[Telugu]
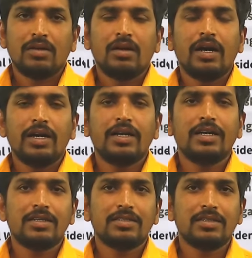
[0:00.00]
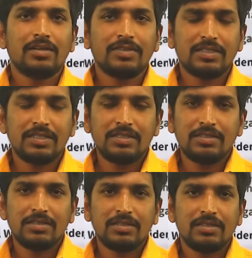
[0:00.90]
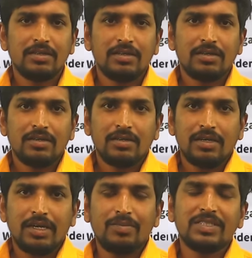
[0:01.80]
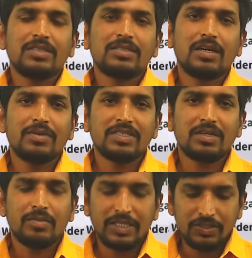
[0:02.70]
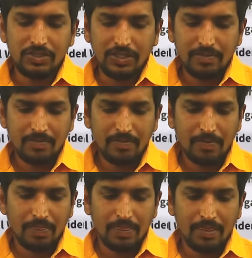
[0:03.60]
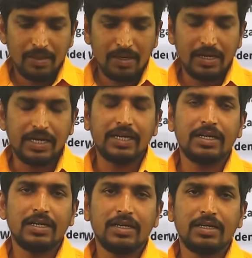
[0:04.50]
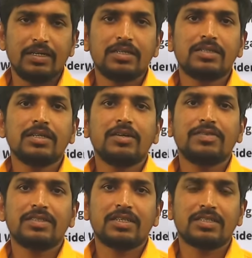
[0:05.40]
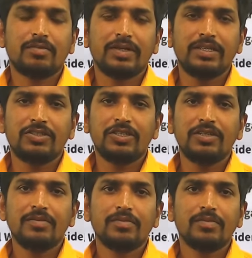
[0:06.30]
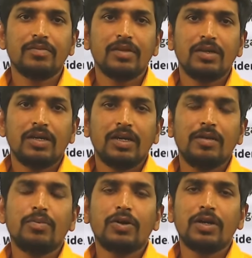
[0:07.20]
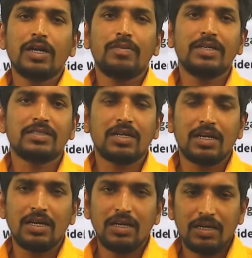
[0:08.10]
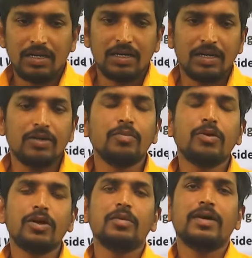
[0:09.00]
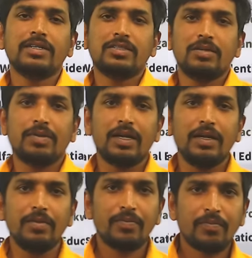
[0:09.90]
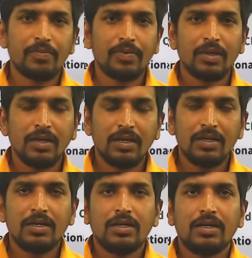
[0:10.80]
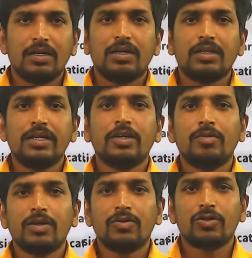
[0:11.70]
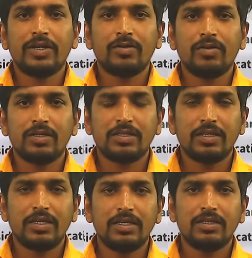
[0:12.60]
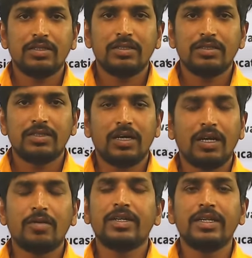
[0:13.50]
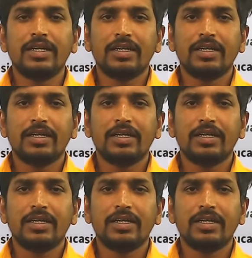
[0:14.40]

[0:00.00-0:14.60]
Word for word: హాయ్ డియర్ నర్సింగ్ ఆఫీసర్స్ ఎంహెచ్ఎస్ఆర్బికి సంబంధించి అండ్ నర్సింగ్ ఆఫీసర్స్ సంబంధించి ఇంపార్టెంట్ అప్డేట్స్లల్లా రెండు ఇంపార్టెంట్ పాయింట్స్ చెప్పాలి uh, దీంట్లో మనం గుర్తుపెట్టుకోవాల్సింది చాలామంది